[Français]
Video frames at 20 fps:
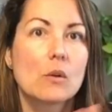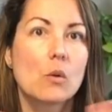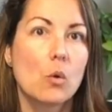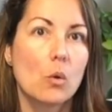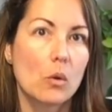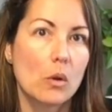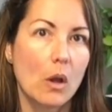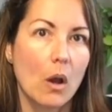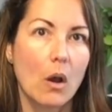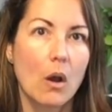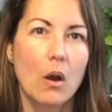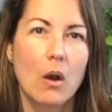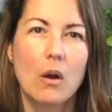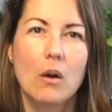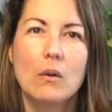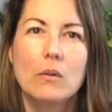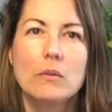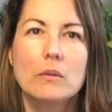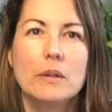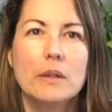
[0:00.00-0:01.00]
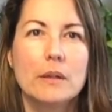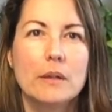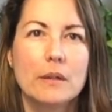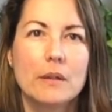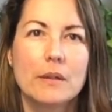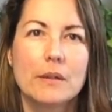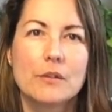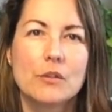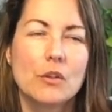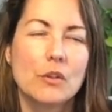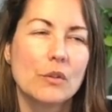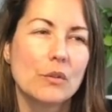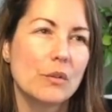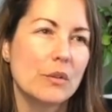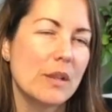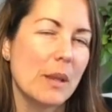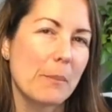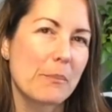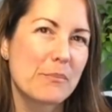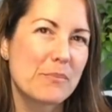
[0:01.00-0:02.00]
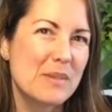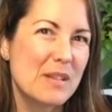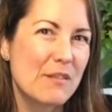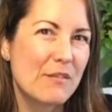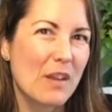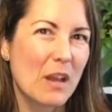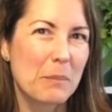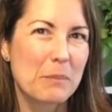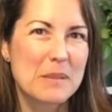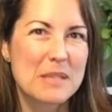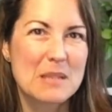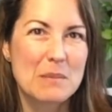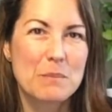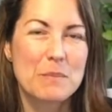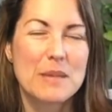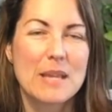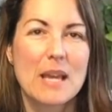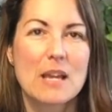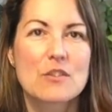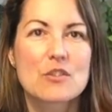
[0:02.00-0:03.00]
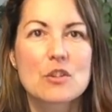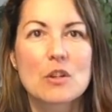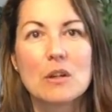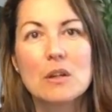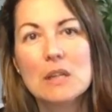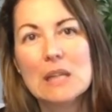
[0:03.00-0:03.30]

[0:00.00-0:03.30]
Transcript: euh, il y a divers petits pièges